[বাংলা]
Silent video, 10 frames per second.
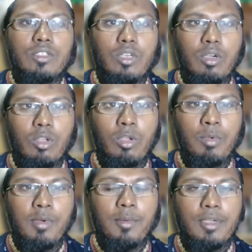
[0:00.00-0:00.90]
সকল
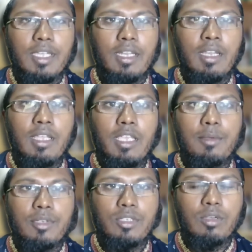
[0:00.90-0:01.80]
অভিভাবকের
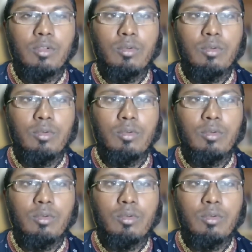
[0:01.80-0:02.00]
এবং সকল